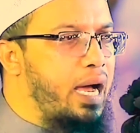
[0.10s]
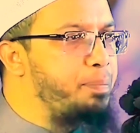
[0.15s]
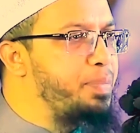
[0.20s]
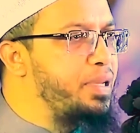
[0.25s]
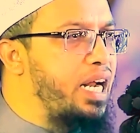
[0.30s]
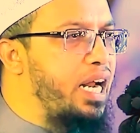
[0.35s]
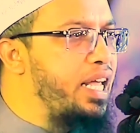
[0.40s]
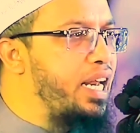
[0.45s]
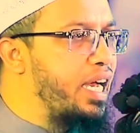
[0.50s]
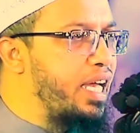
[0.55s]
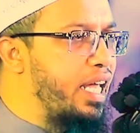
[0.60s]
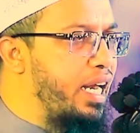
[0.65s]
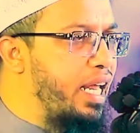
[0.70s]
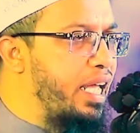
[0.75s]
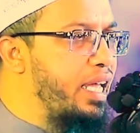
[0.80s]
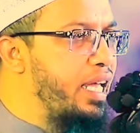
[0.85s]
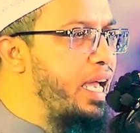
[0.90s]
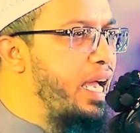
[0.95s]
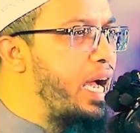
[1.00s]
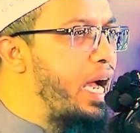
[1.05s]
আপনি দায় রাখেন
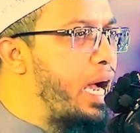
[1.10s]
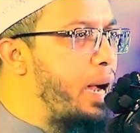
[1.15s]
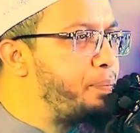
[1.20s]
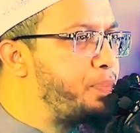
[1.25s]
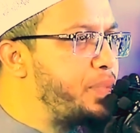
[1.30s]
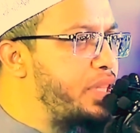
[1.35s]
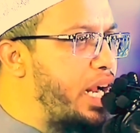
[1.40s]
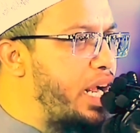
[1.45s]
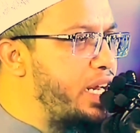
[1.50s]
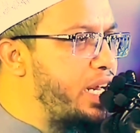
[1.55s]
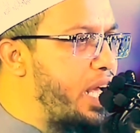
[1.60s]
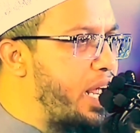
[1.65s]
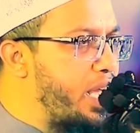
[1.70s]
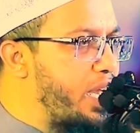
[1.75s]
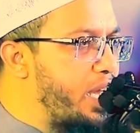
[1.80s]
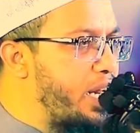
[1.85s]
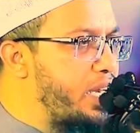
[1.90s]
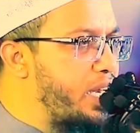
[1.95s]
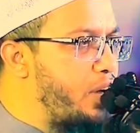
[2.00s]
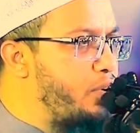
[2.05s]
নাই আপনি দায় না
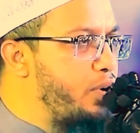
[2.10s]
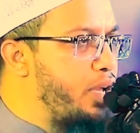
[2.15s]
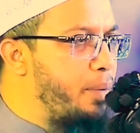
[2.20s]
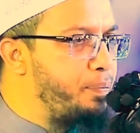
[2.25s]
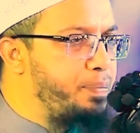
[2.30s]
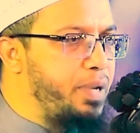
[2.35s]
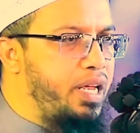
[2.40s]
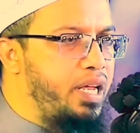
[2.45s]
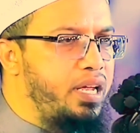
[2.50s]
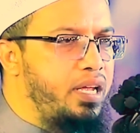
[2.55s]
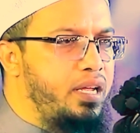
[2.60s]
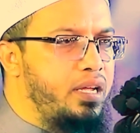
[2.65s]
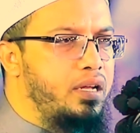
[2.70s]
রাখার কারণে আপনি